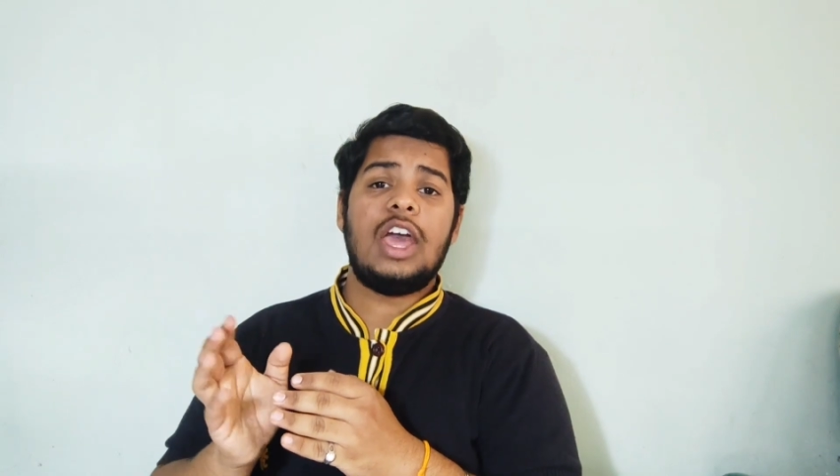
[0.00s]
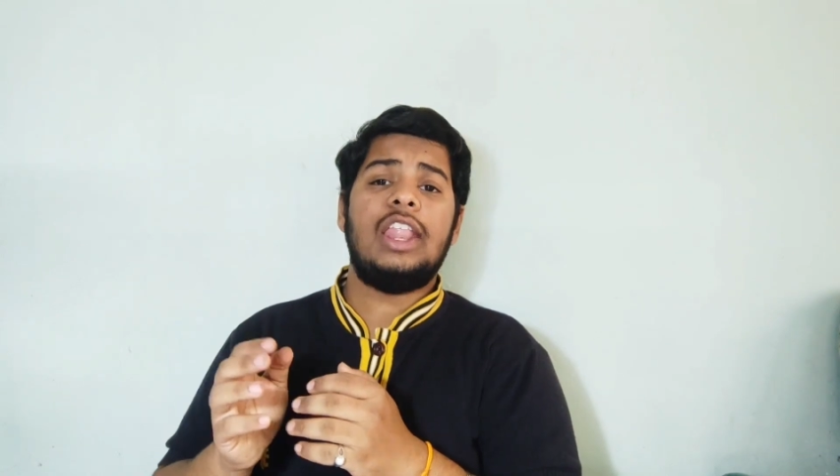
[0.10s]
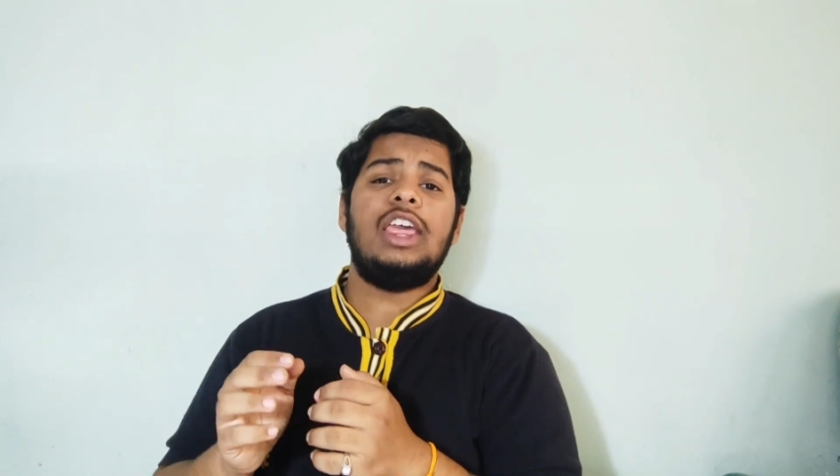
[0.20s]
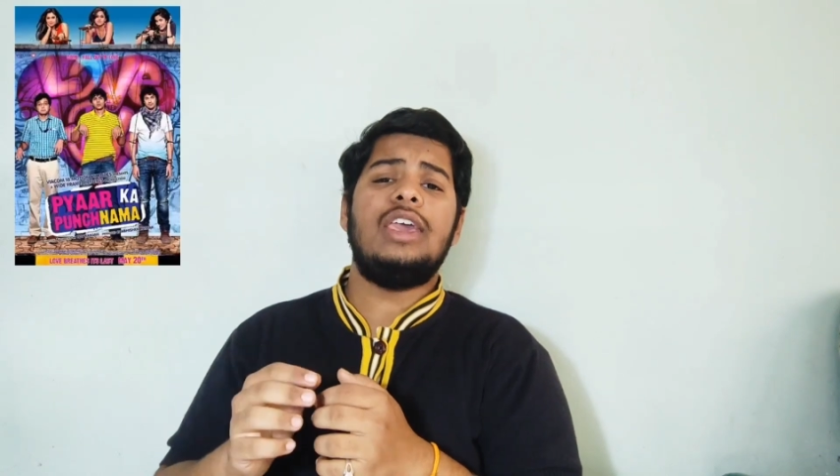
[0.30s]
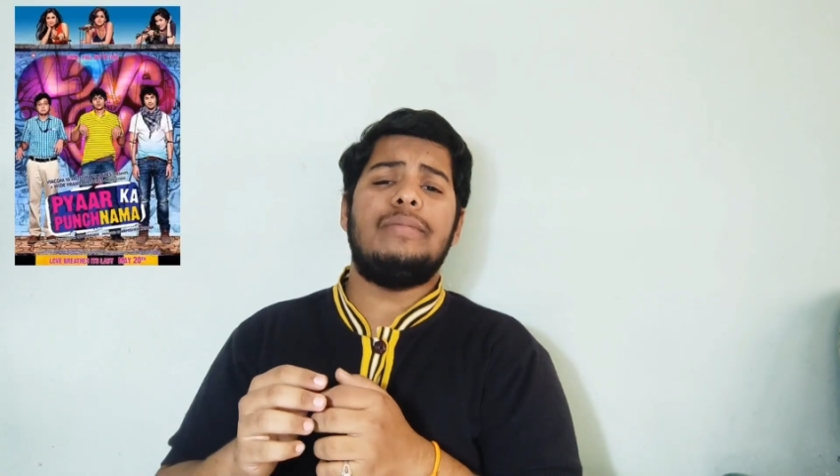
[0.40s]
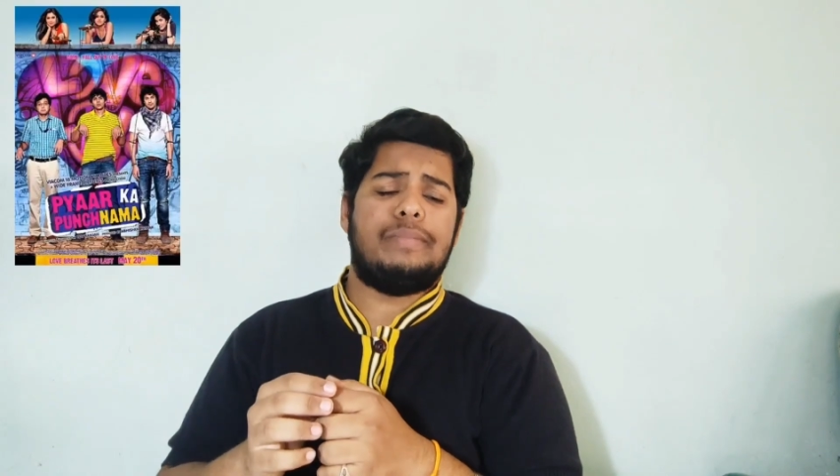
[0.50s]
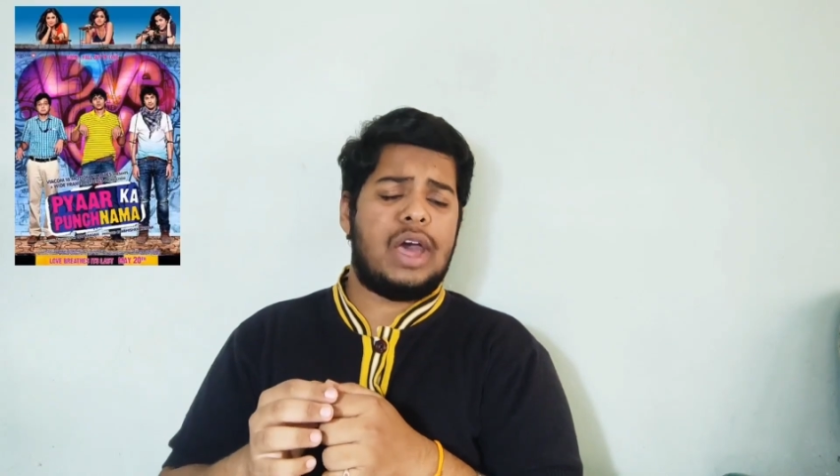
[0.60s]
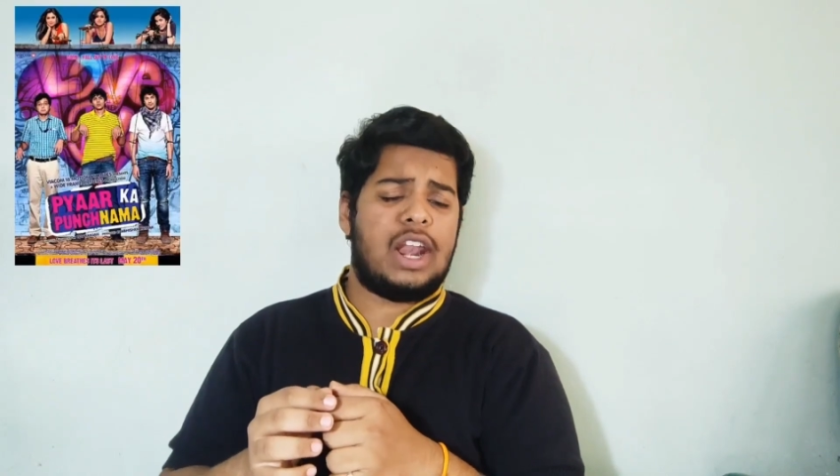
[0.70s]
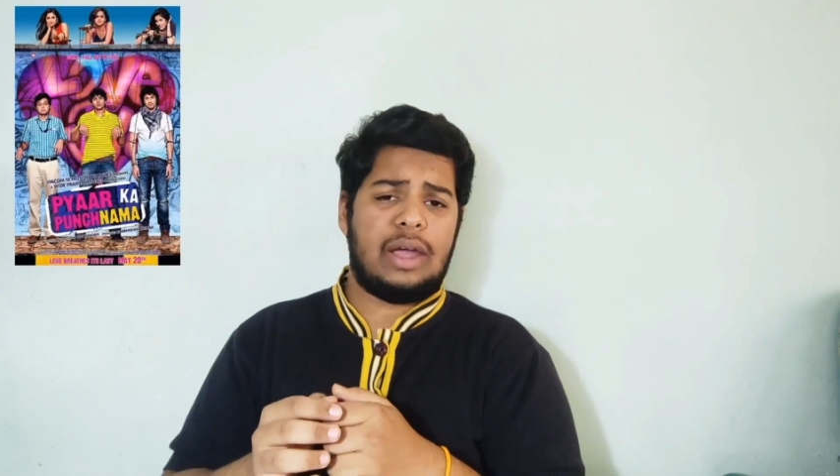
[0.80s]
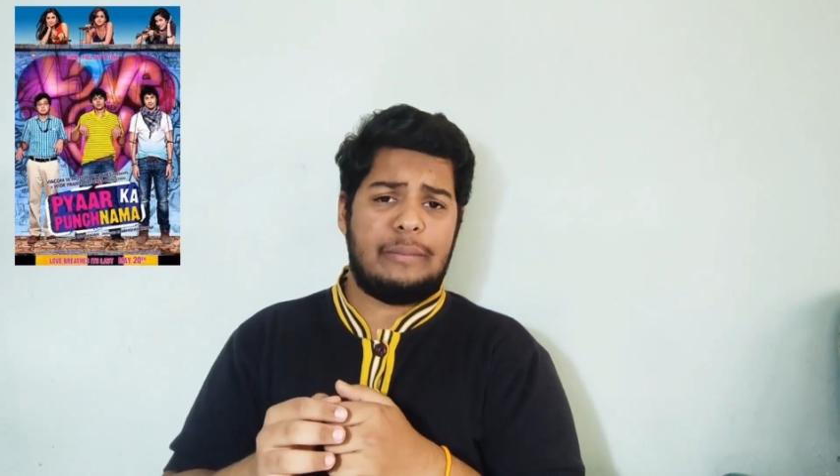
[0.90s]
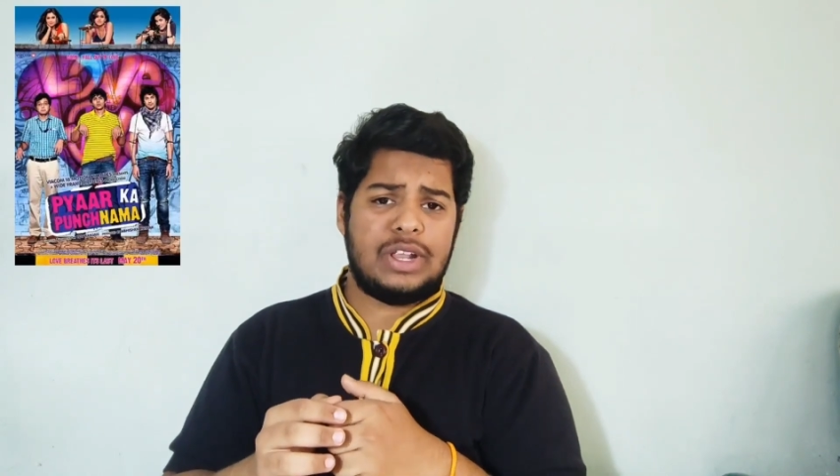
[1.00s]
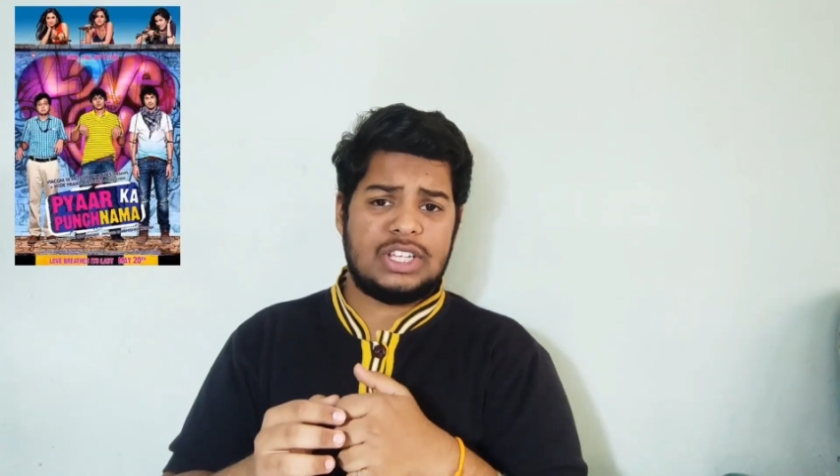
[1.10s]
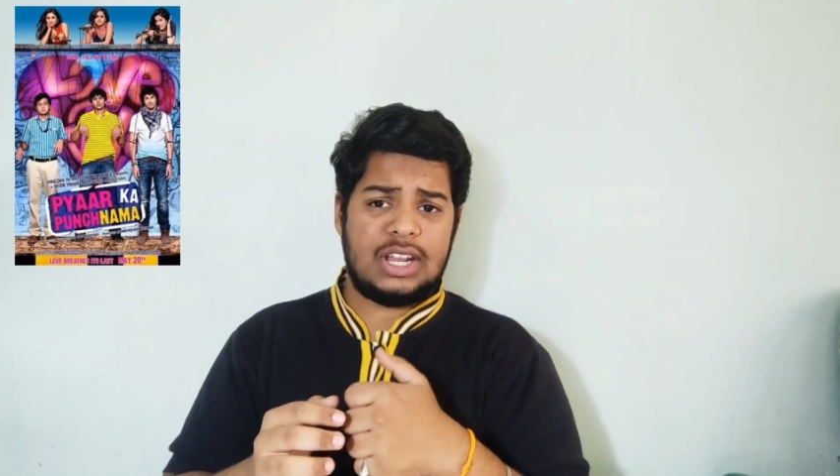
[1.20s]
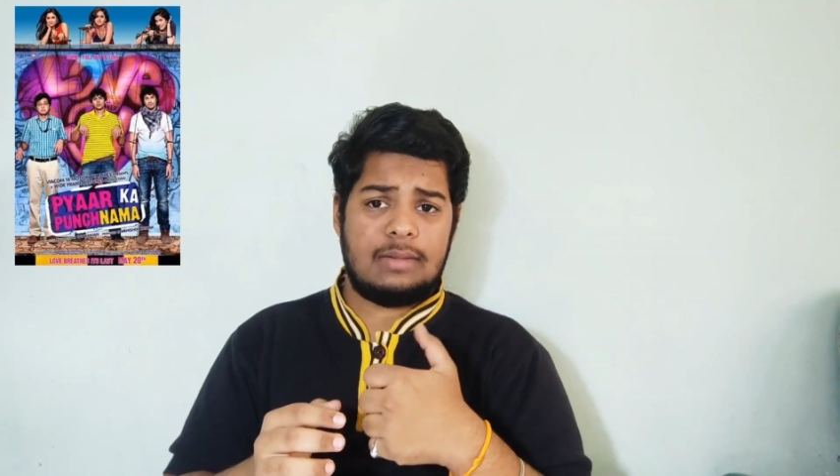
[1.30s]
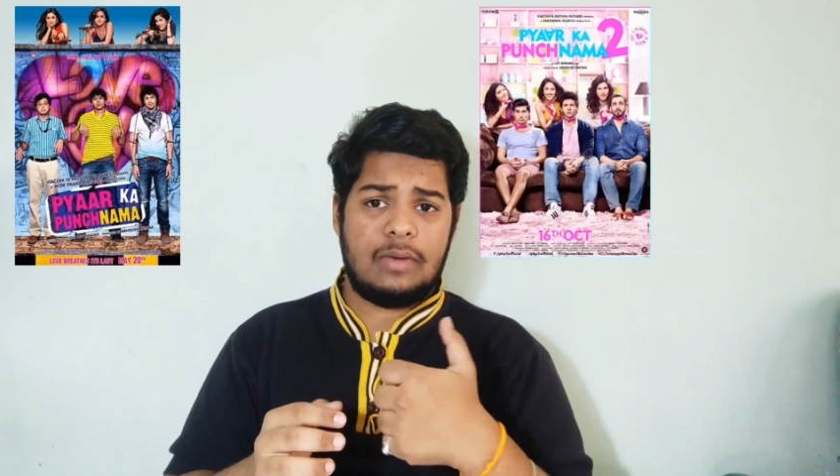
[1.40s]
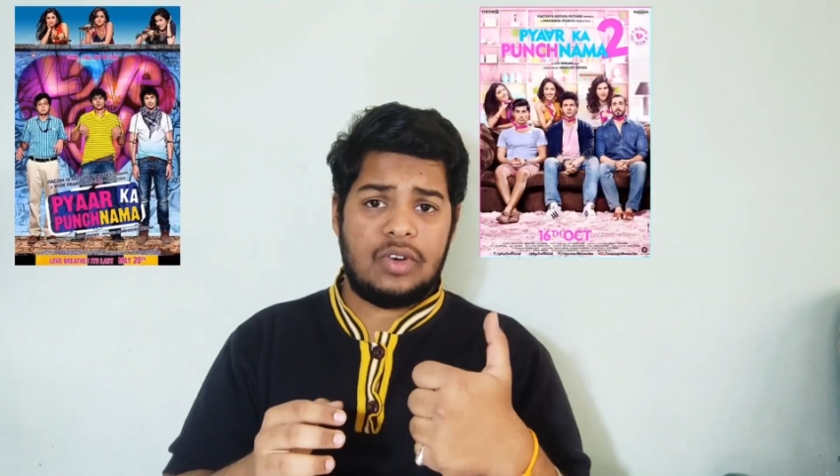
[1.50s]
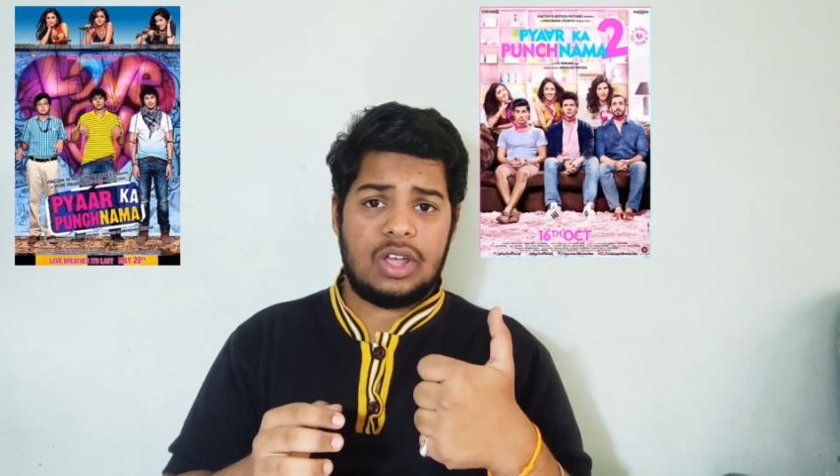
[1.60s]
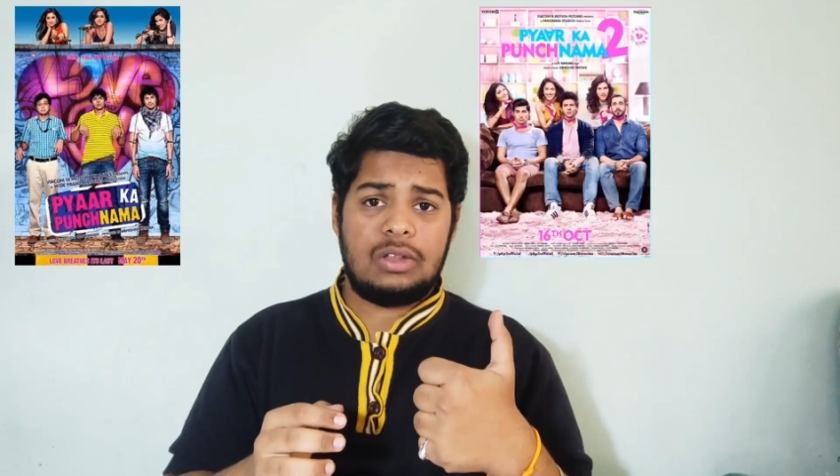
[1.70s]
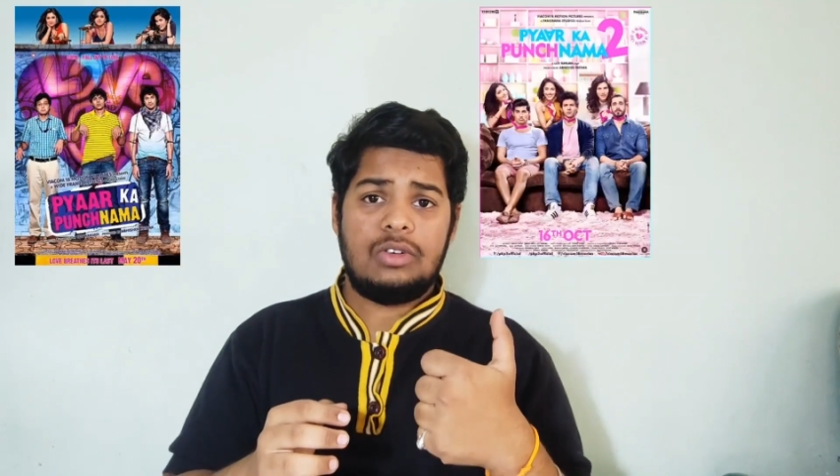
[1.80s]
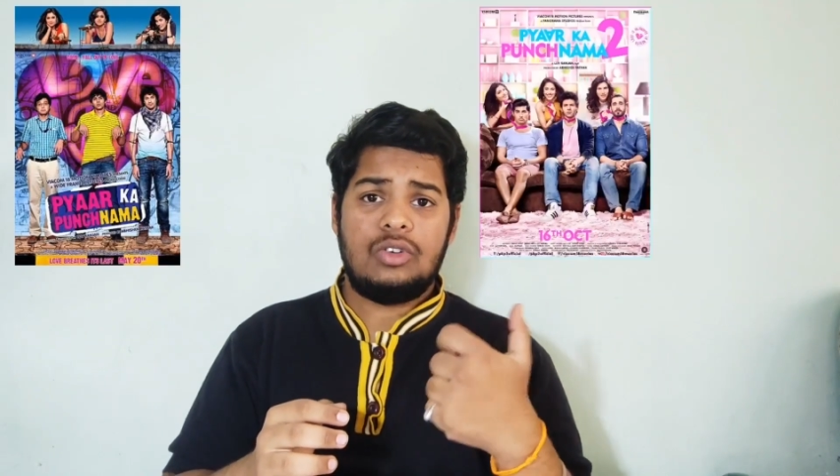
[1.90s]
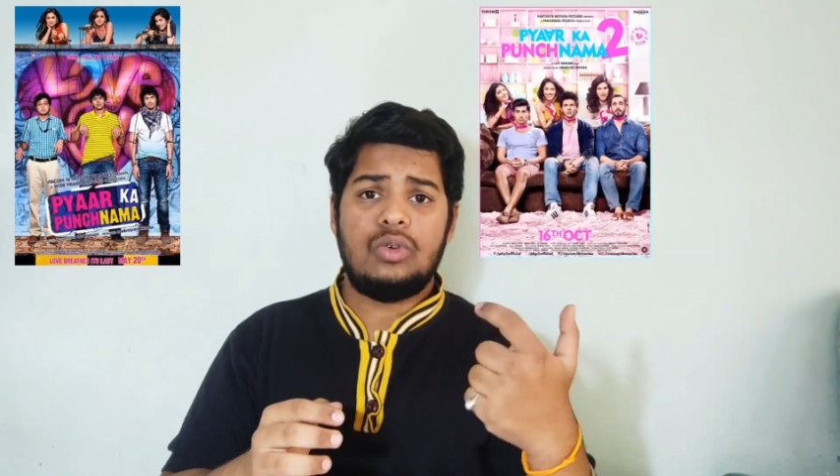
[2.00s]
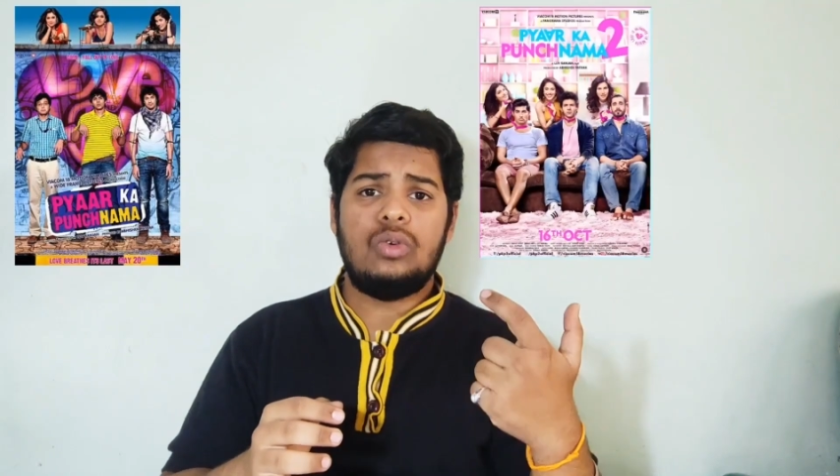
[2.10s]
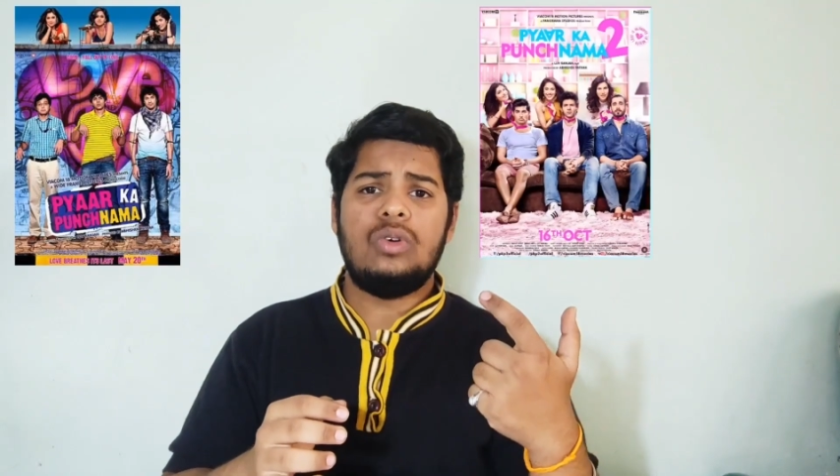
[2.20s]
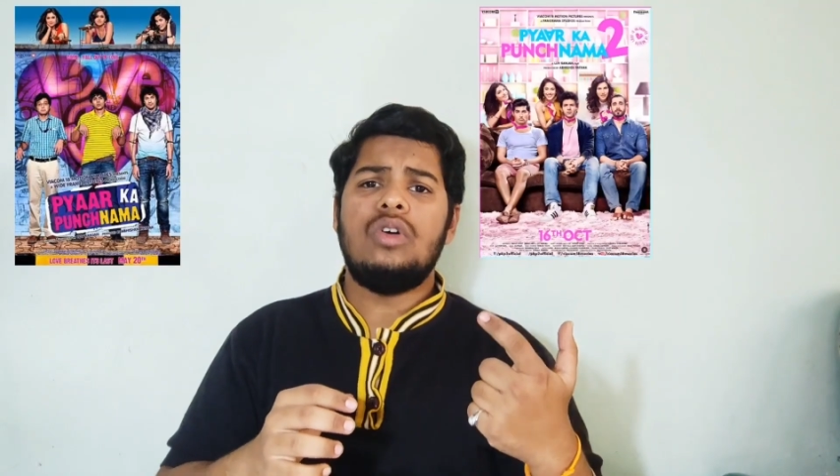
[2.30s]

यानी कि प्यार का पंचनामा वन टू